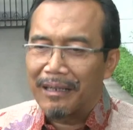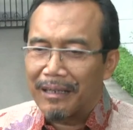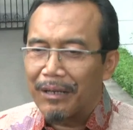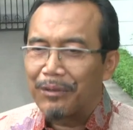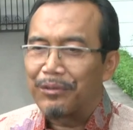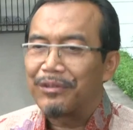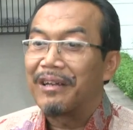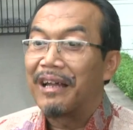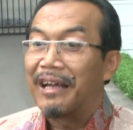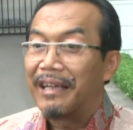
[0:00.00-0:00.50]
ya
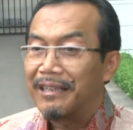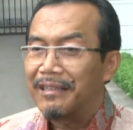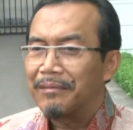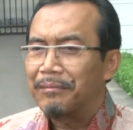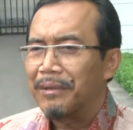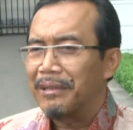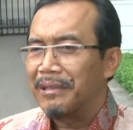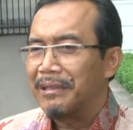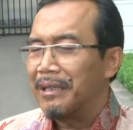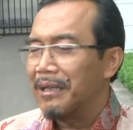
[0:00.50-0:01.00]
harga harus naik
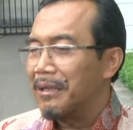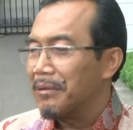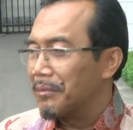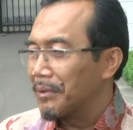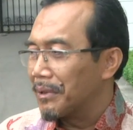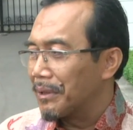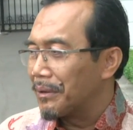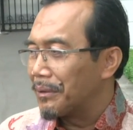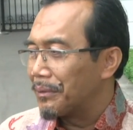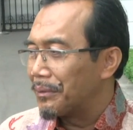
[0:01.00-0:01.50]
sepertinya kan
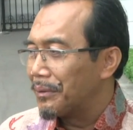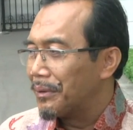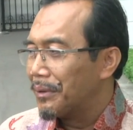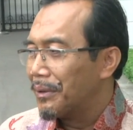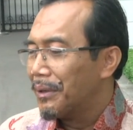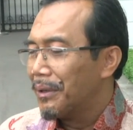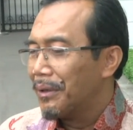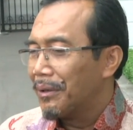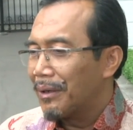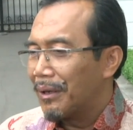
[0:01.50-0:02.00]
begitu.
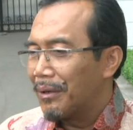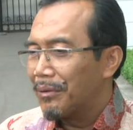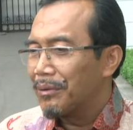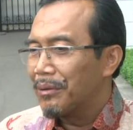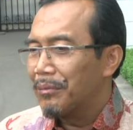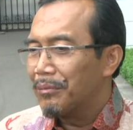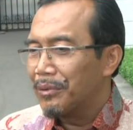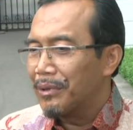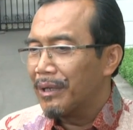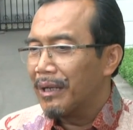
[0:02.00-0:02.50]
Lalu
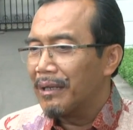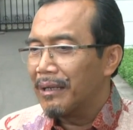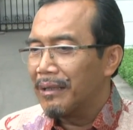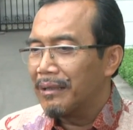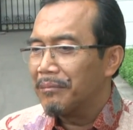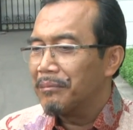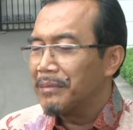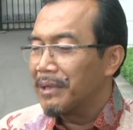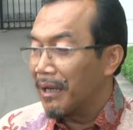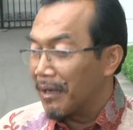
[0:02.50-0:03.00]
kemudian
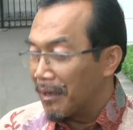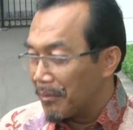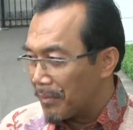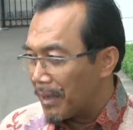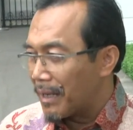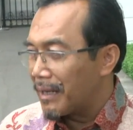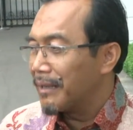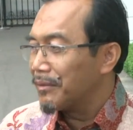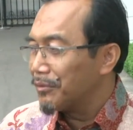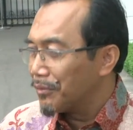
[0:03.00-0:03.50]
nanti menjelang
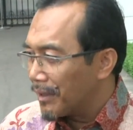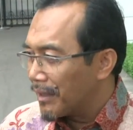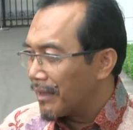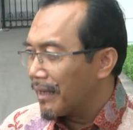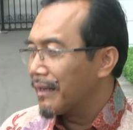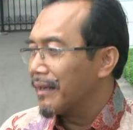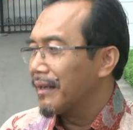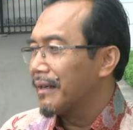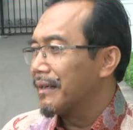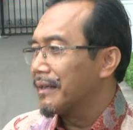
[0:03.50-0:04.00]
lebaran juga
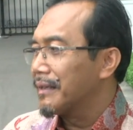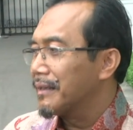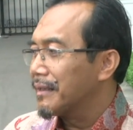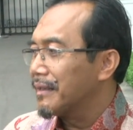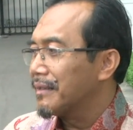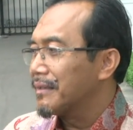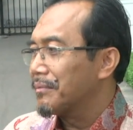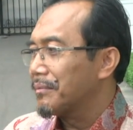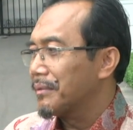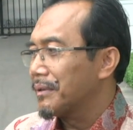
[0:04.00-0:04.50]
naik
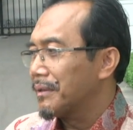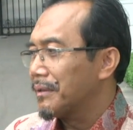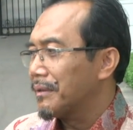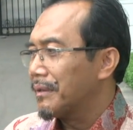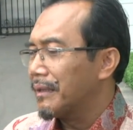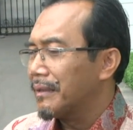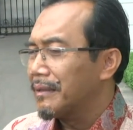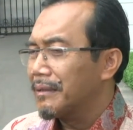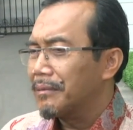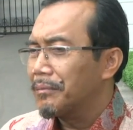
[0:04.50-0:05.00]
lagi kan
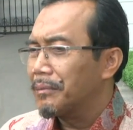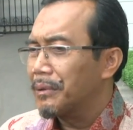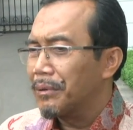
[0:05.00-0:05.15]
seperti. Nah,